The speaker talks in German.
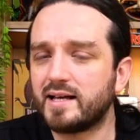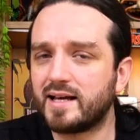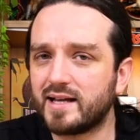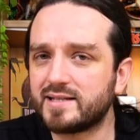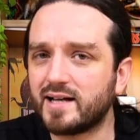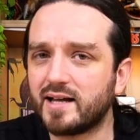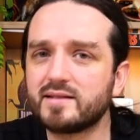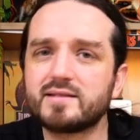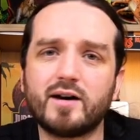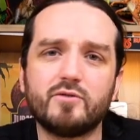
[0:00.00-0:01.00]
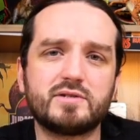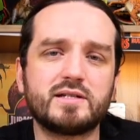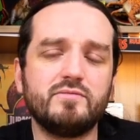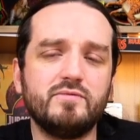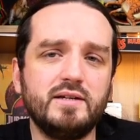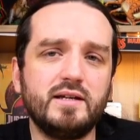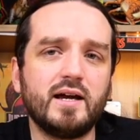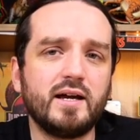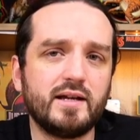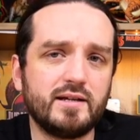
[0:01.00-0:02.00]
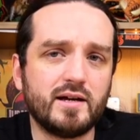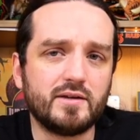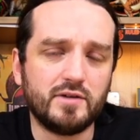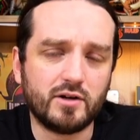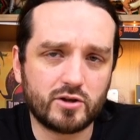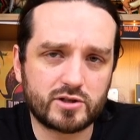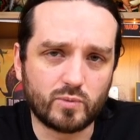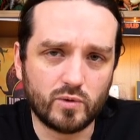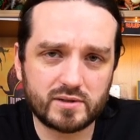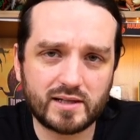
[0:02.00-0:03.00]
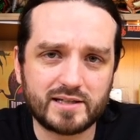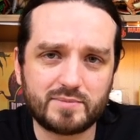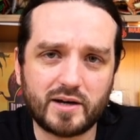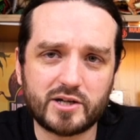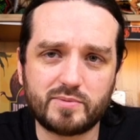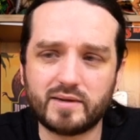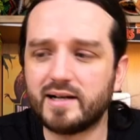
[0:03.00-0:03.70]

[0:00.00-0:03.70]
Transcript: ganz anders aussehen wie in The Lost World als Beispiel.